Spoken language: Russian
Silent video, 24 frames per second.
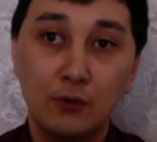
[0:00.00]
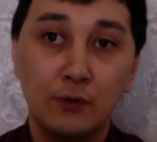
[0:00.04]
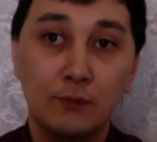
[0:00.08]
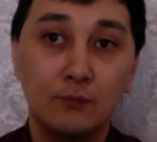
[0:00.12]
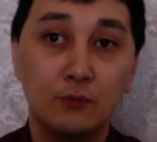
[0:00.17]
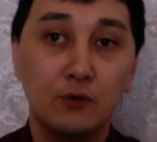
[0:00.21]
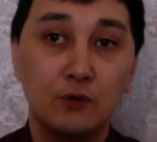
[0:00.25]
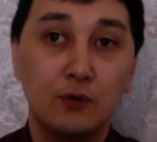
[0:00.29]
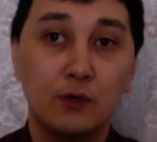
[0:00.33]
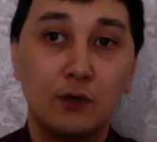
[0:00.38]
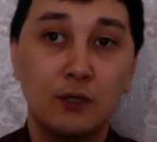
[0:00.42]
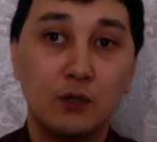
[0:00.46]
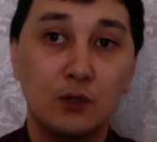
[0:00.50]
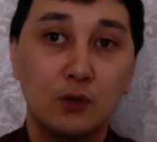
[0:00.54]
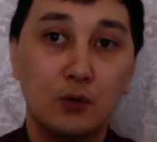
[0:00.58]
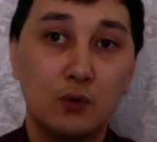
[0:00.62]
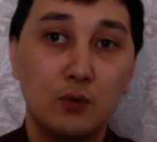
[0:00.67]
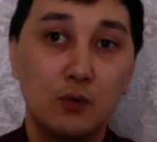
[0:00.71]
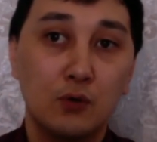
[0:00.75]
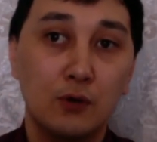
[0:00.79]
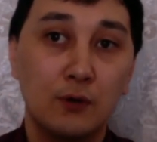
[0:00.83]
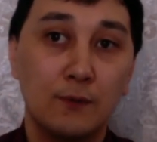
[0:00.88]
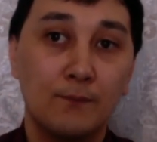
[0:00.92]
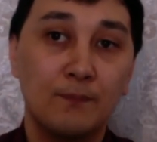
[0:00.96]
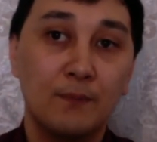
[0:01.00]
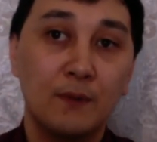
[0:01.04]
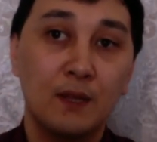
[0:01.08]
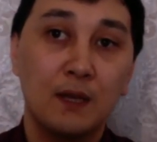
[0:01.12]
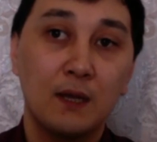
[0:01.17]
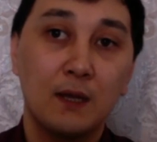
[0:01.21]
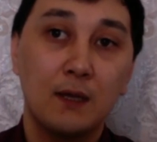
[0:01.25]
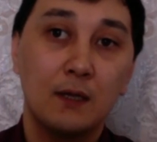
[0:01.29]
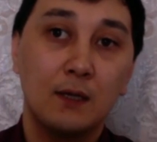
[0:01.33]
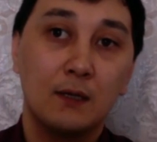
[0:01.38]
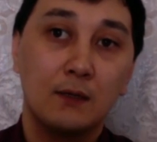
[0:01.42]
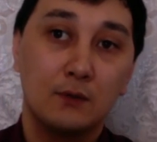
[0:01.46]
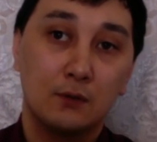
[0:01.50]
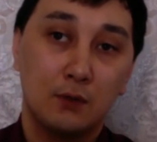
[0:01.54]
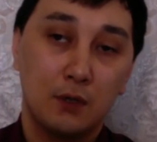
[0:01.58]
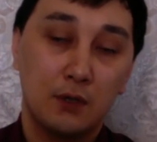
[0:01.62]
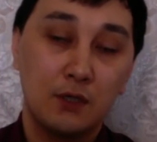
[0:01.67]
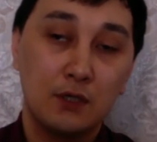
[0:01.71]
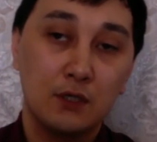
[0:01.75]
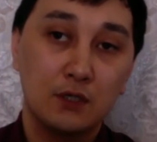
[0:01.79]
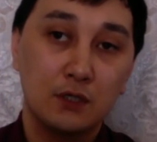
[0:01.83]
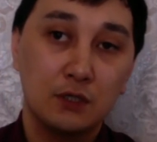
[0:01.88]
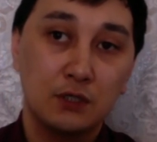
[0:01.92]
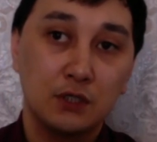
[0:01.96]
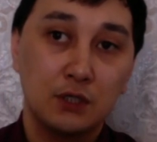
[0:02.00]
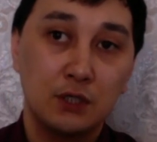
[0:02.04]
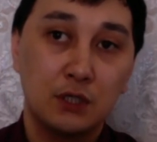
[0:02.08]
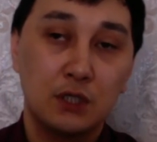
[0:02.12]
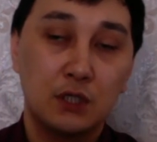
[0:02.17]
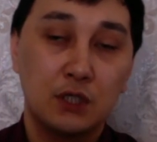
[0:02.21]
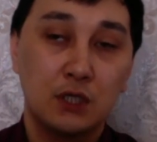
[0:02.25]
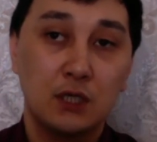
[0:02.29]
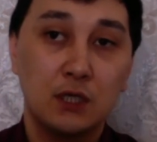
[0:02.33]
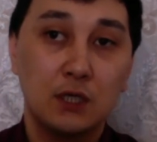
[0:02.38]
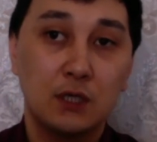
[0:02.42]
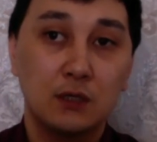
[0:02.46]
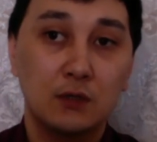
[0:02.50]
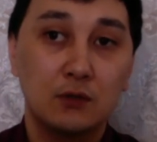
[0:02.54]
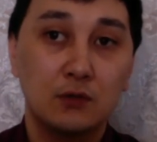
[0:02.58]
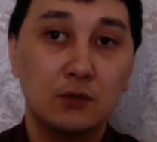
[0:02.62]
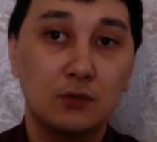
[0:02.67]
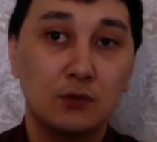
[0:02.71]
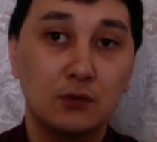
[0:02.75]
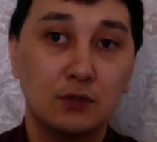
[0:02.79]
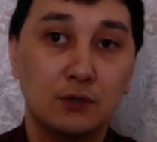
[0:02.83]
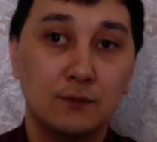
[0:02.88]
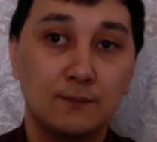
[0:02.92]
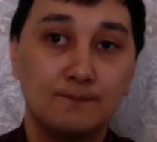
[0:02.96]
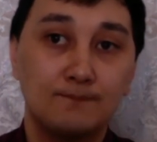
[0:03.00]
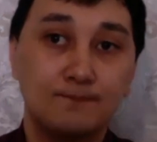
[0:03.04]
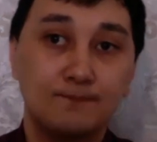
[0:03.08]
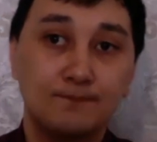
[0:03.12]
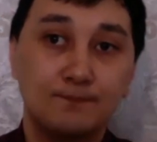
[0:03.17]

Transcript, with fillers: и многое другое. конечно же, интеллект тоже.